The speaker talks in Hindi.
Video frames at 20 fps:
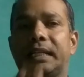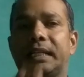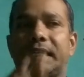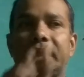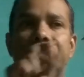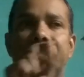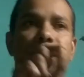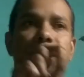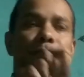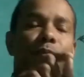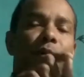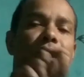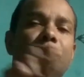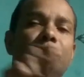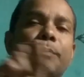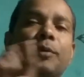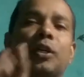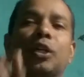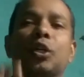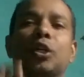किसी
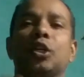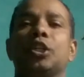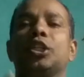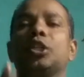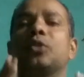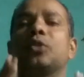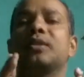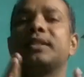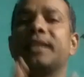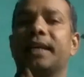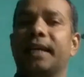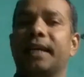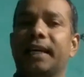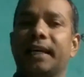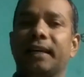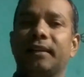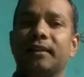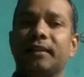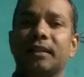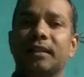पॉइंट पर कंटिन्यूस है
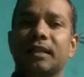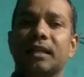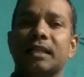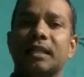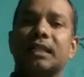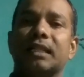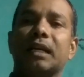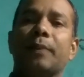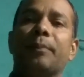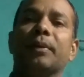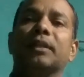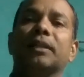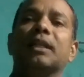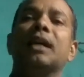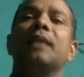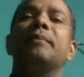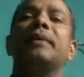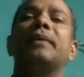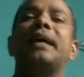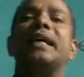इसका पता
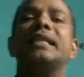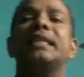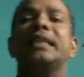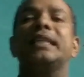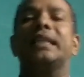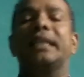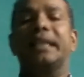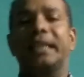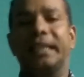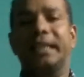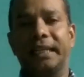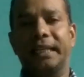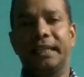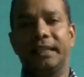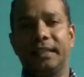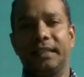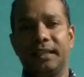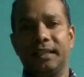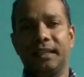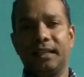हम कैसे करेंगे
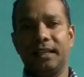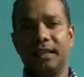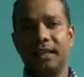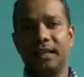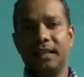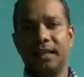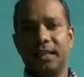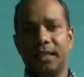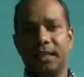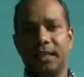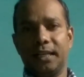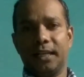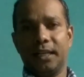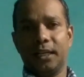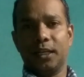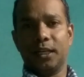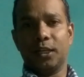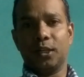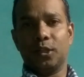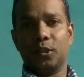
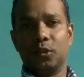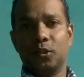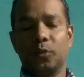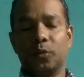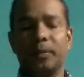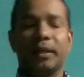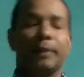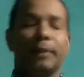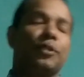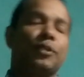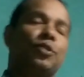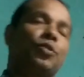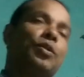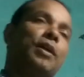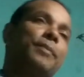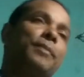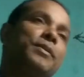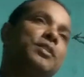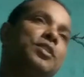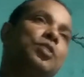तो मेरे बच्चों
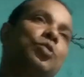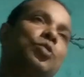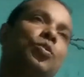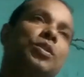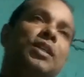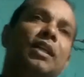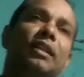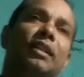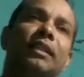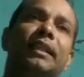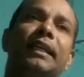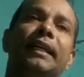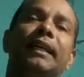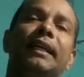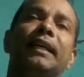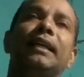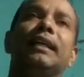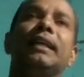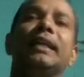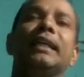आप इस चीज़ को जानते हैं
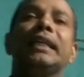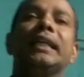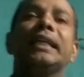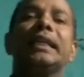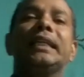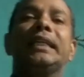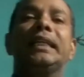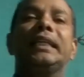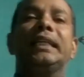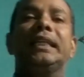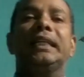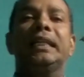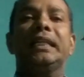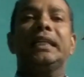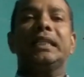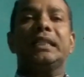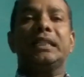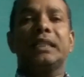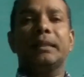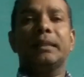कि
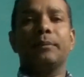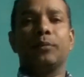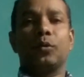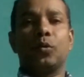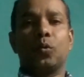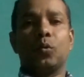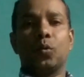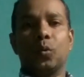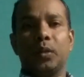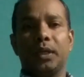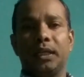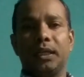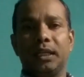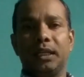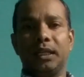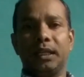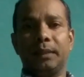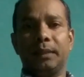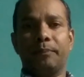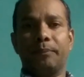जब
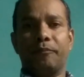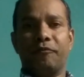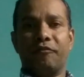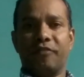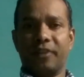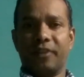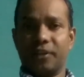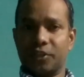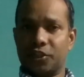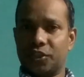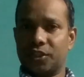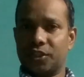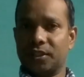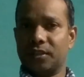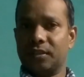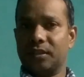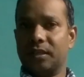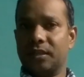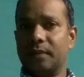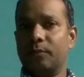कोई
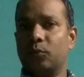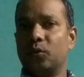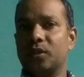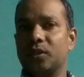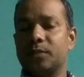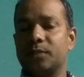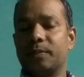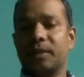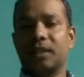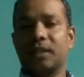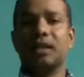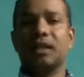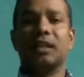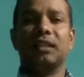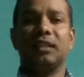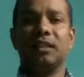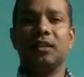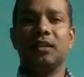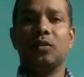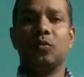फंक्शन हमको इस प्रकार
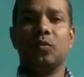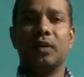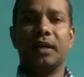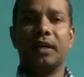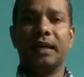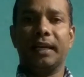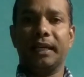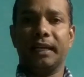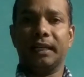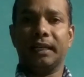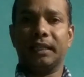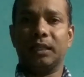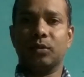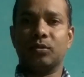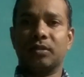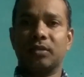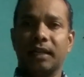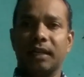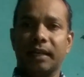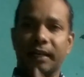दिया हुआ है कि
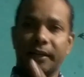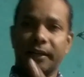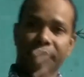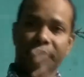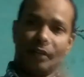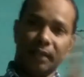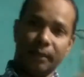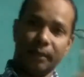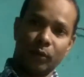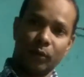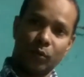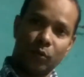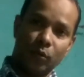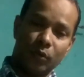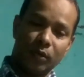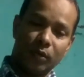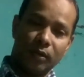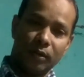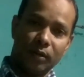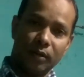उसका लेफ्ट
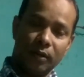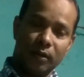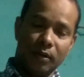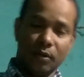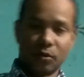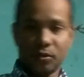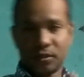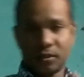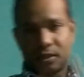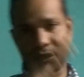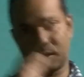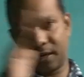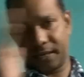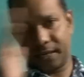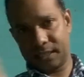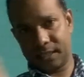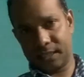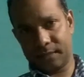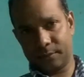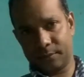नेबरहुड उसका
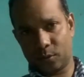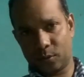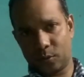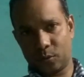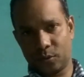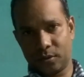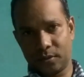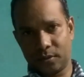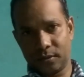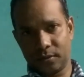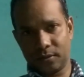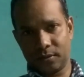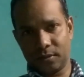राइट नेबरहुड